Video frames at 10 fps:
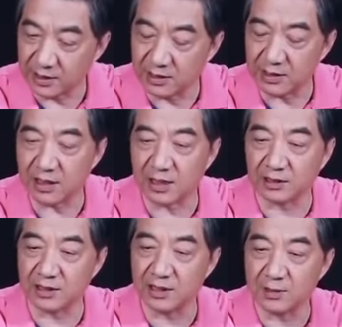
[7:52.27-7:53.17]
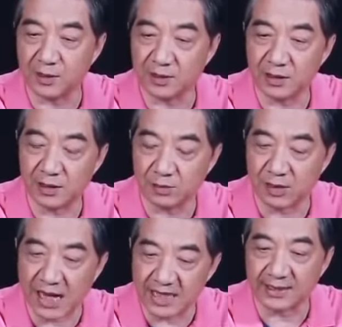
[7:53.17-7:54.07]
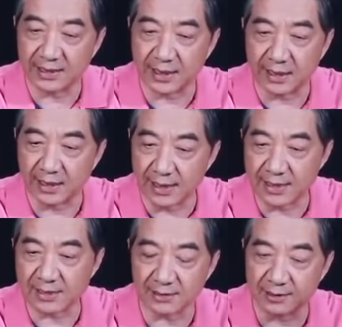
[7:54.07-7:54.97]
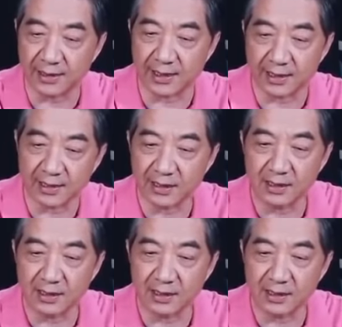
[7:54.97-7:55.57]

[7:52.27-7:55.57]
停在港内，一般的利用岸电岸上的电，